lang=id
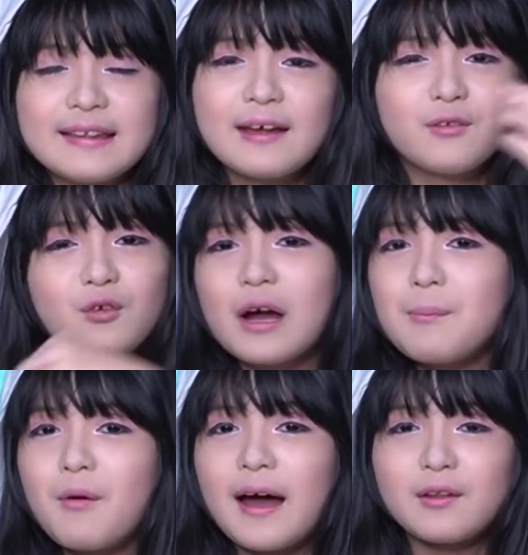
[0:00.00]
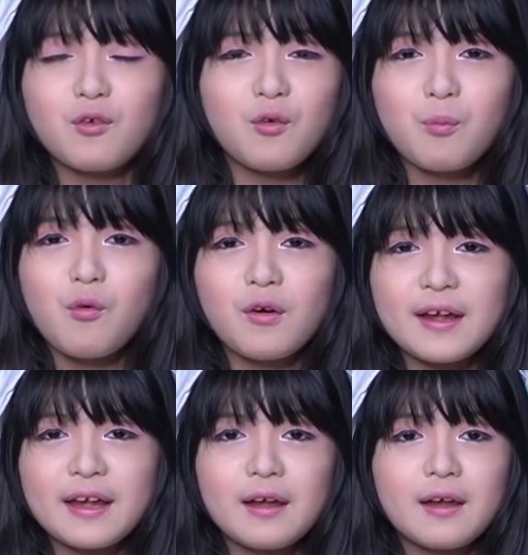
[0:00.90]
dan juga bukan
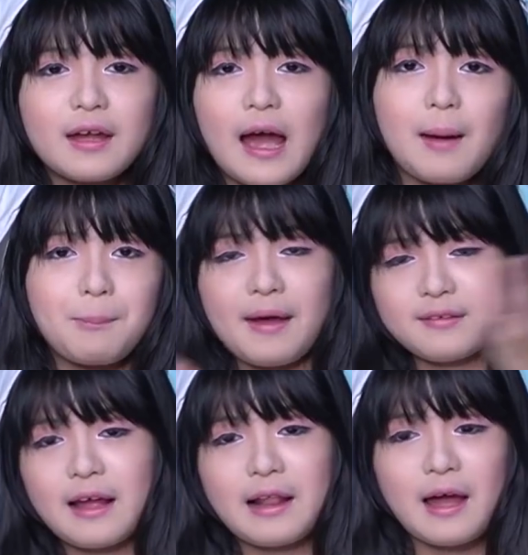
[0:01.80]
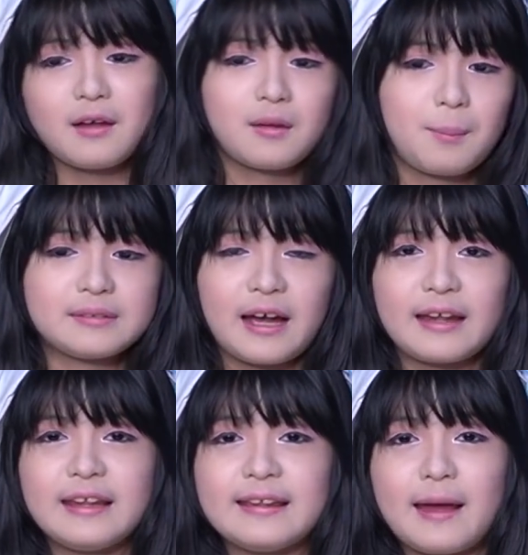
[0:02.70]
menghubungi ya biasalah seperti
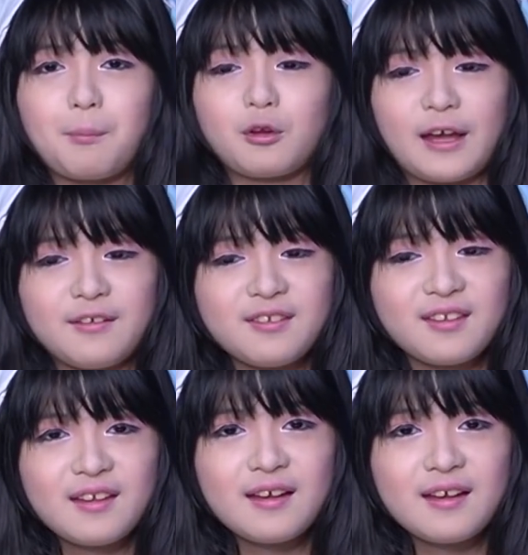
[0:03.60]
kayak di Night Podcast.